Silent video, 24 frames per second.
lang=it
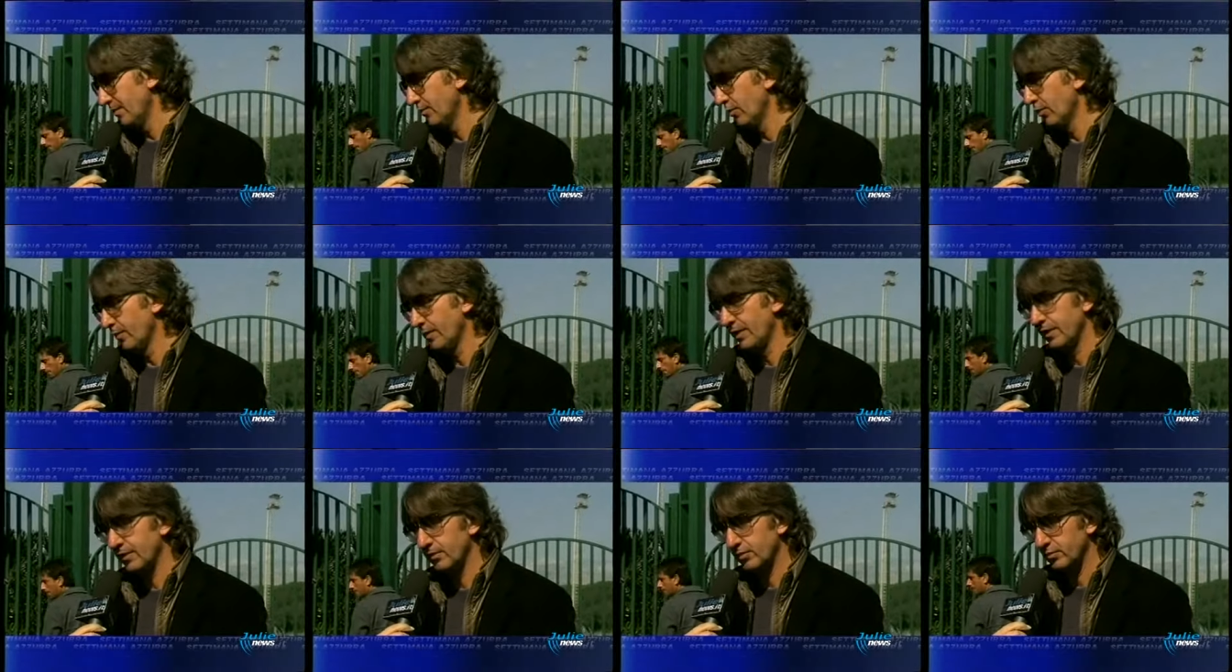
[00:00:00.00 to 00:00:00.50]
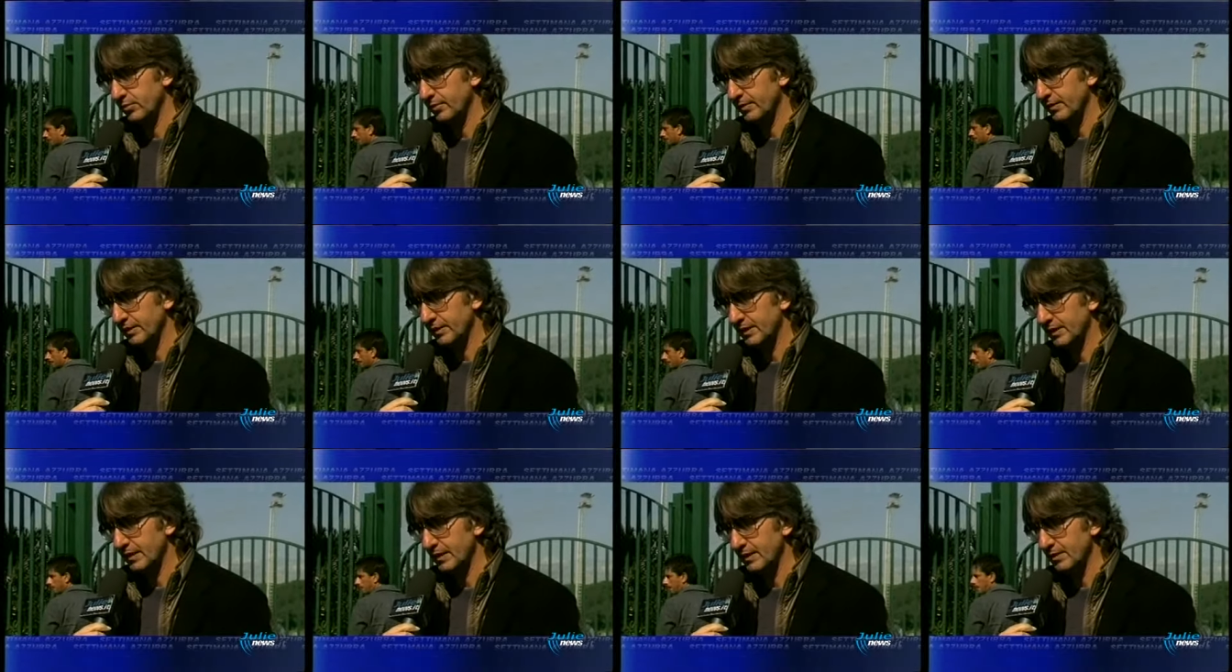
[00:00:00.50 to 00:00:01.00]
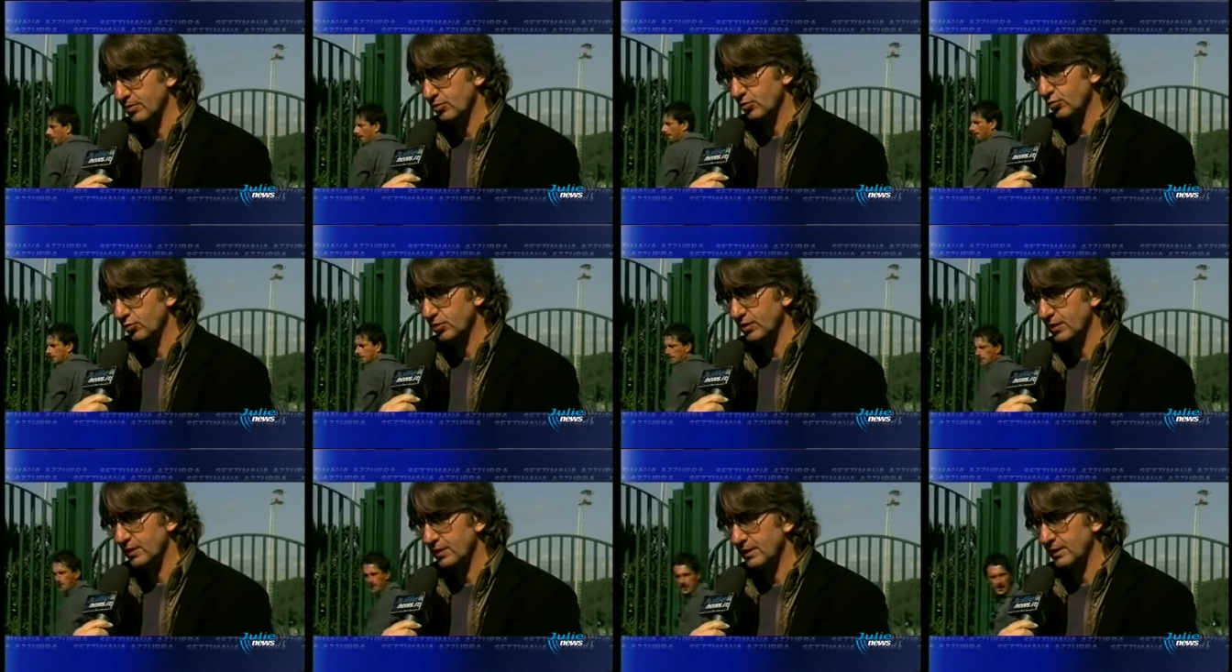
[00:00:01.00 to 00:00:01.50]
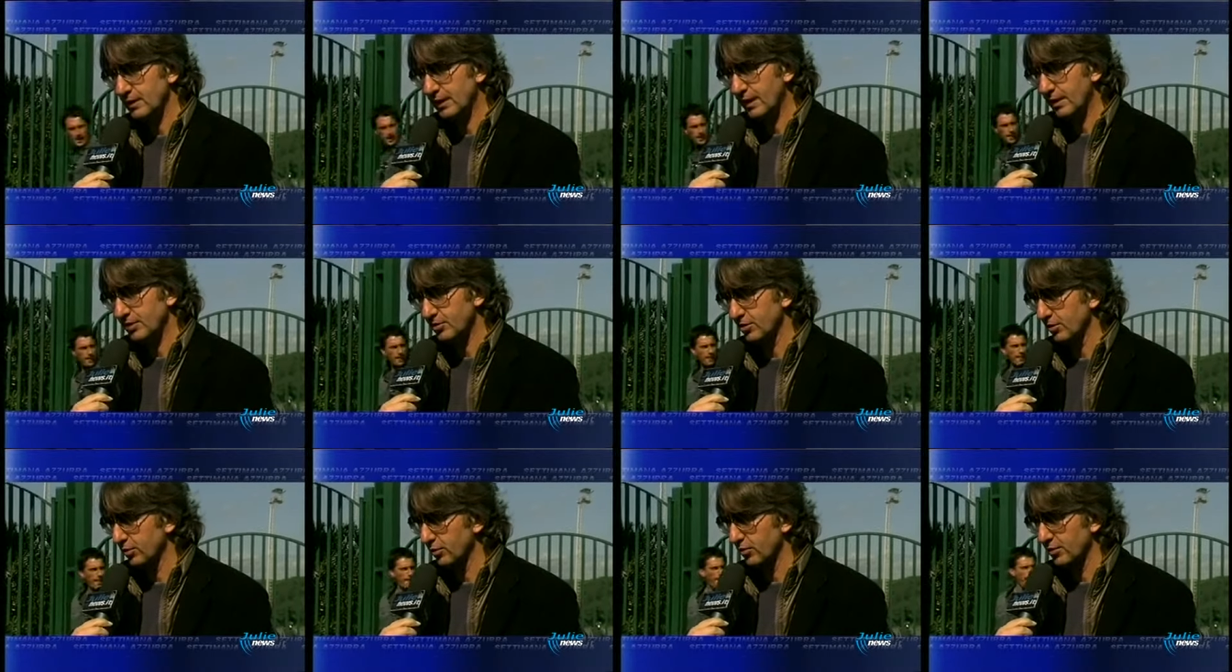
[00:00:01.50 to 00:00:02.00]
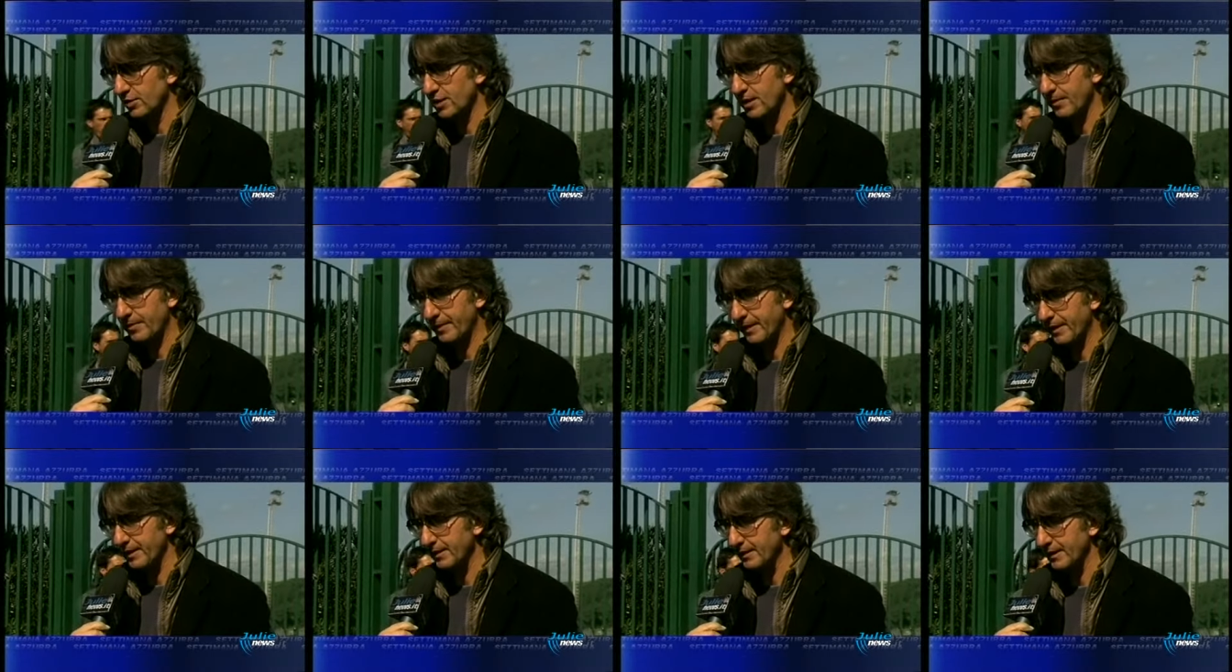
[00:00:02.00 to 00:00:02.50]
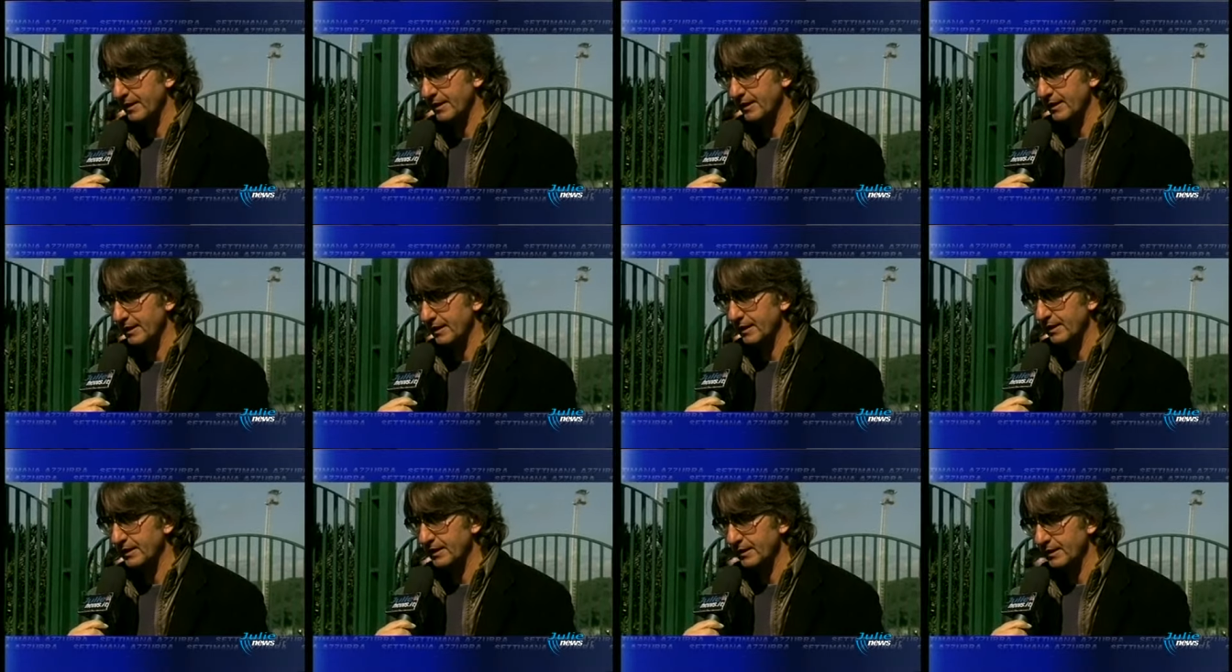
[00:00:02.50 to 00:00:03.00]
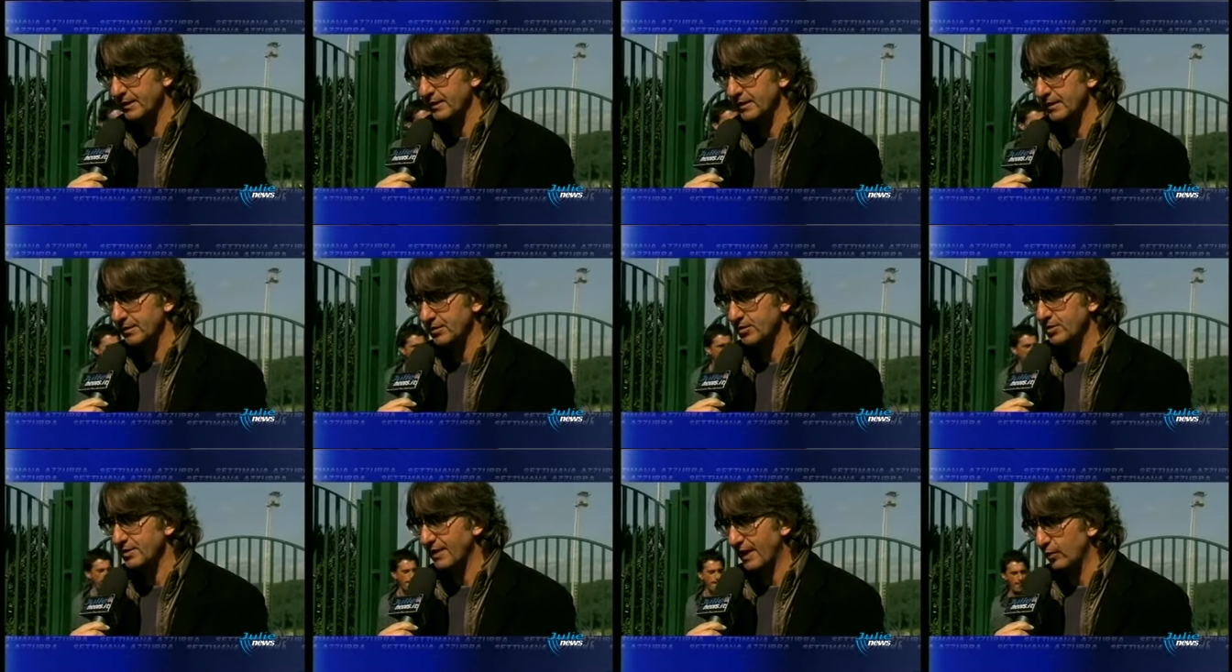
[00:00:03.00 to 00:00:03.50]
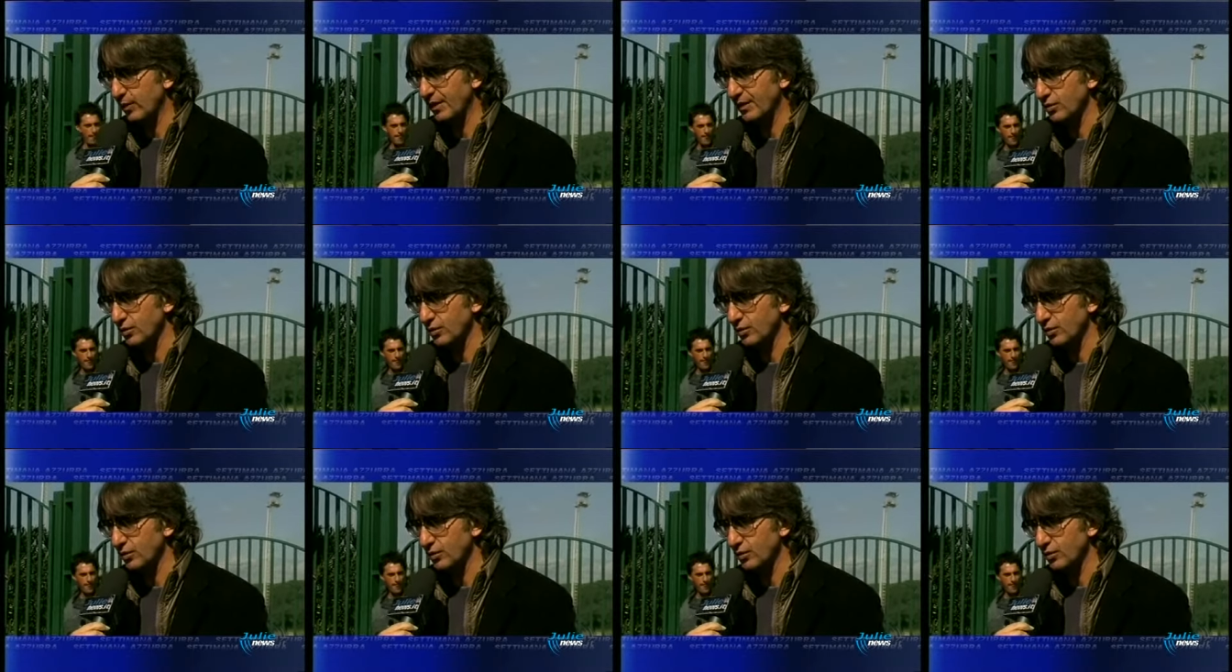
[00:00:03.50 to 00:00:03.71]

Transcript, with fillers: momento, perché sui calciatori da prendere ci sarà una